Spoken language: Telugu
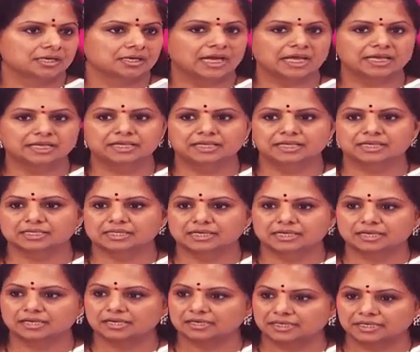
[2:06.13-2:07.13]
కానీ ఈయన
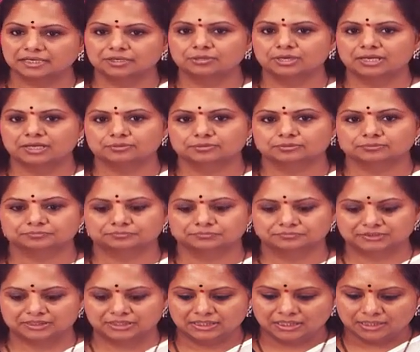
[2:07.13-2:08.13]
దగ్గర రెండు లేవు
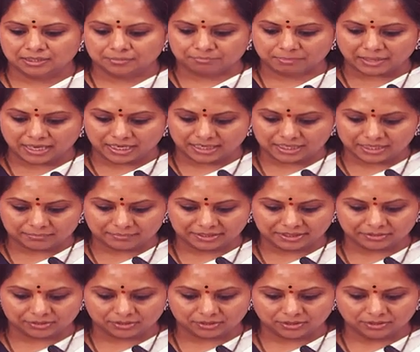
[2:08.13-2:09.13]

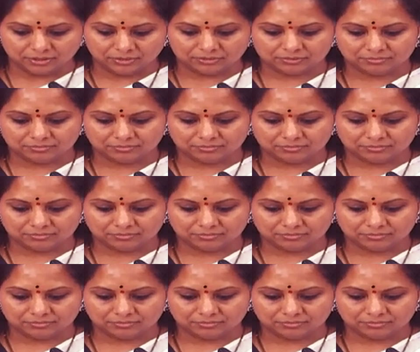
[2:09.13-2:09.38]
పార్లమెంటులో